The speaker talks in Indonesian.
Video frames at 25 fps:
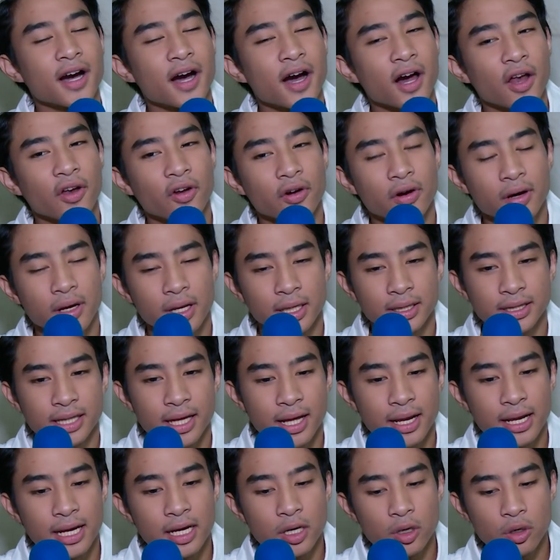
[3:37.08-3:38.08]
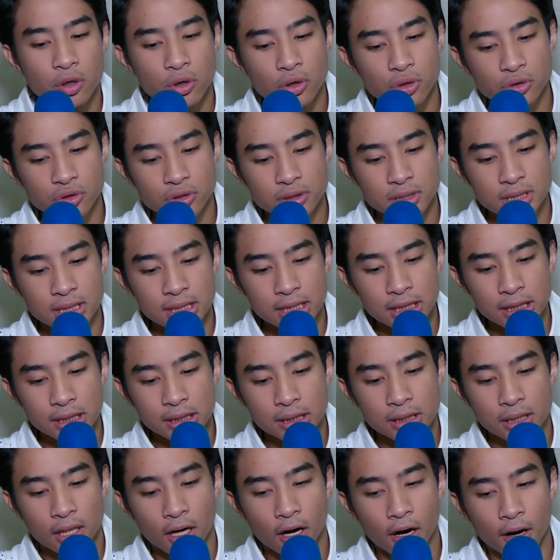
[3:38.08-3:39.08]
Kalau kriteria khusus sih,
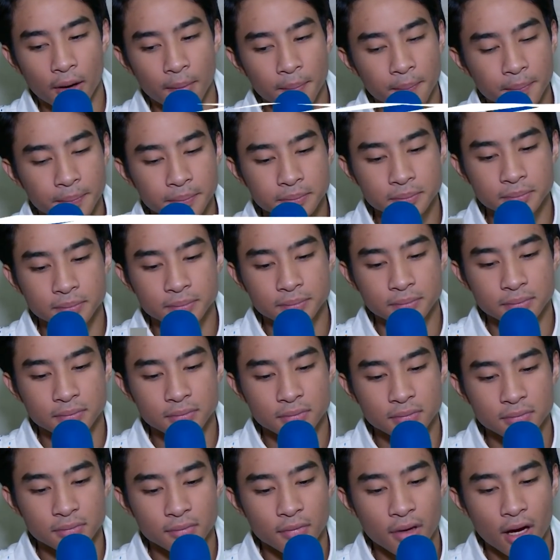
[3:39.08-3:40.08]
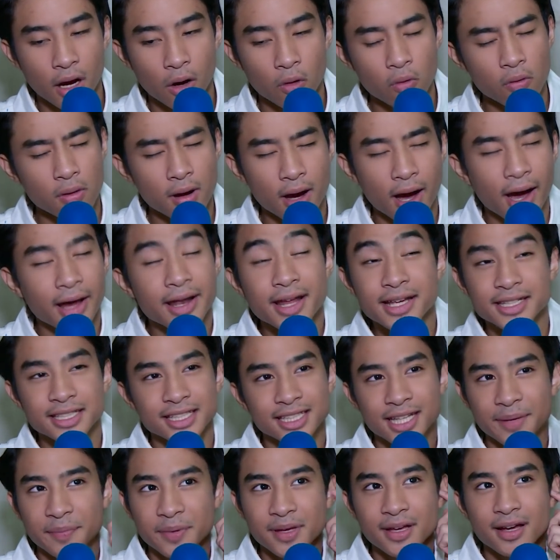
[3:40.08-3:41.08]
um, aku nggak ada sih,
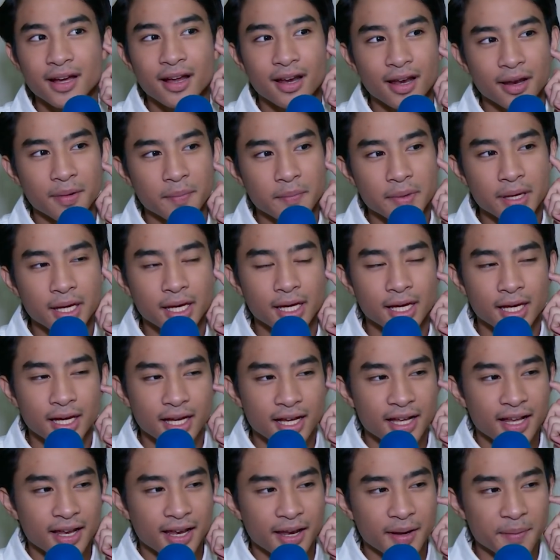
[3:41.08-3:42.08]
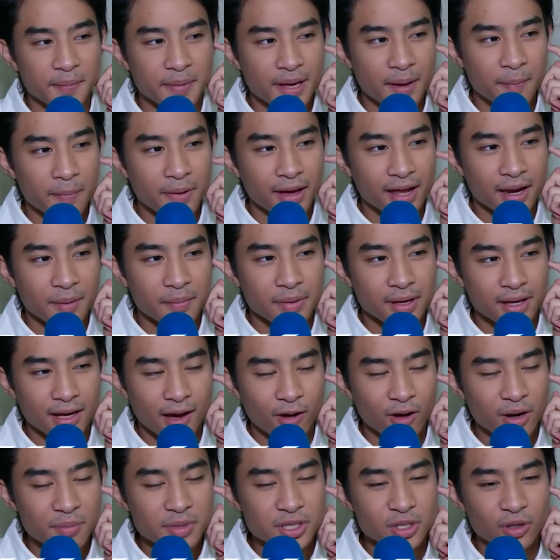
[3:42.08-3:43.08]
tapi lebih lebih apa ya lebih
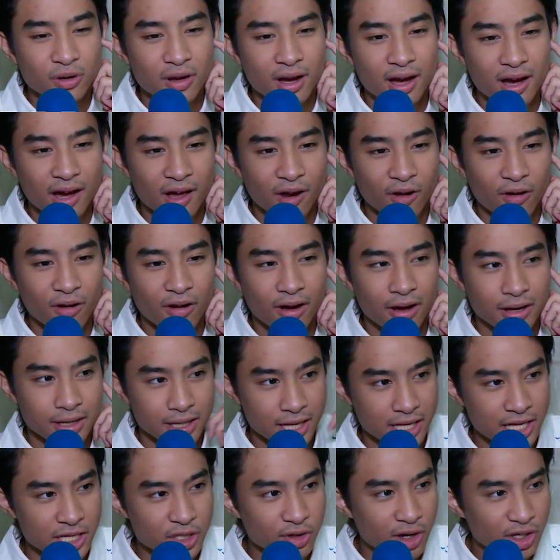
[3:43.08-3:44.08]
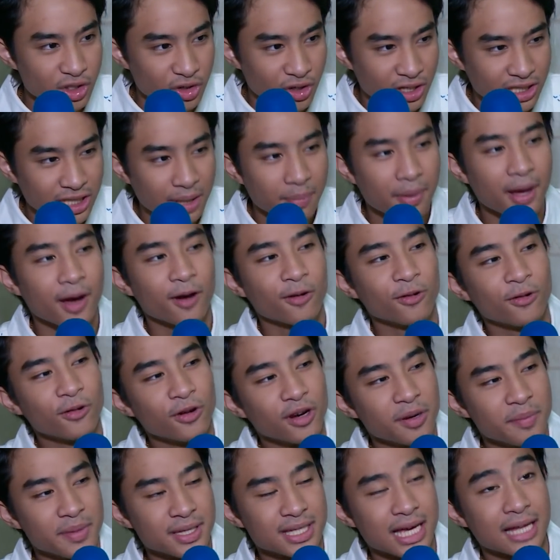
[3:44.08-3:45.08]
aku lebih suka kalau dia juga suka sama aku
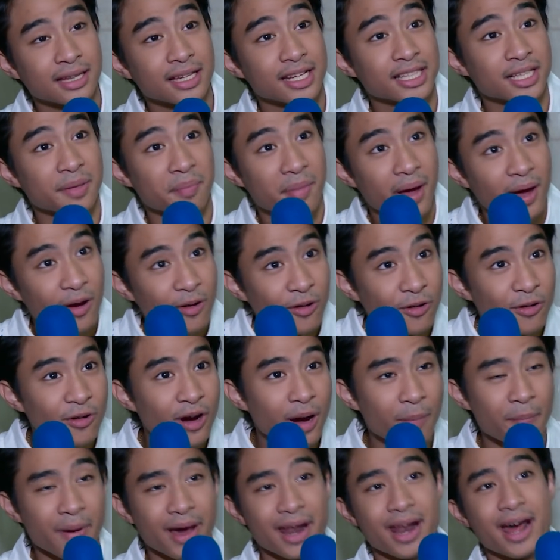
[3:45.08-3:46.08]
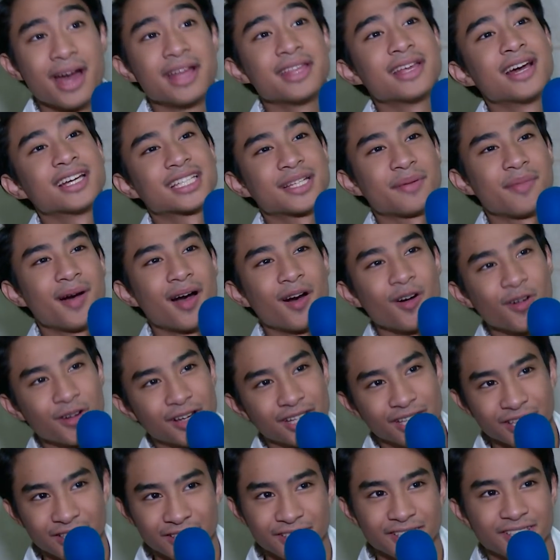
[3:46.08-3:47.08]
lebih santai sama aku apa adanya sama aku
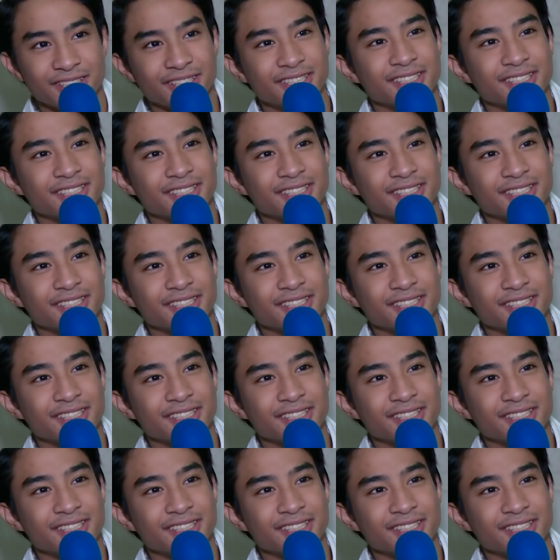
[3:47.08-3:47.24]
gitu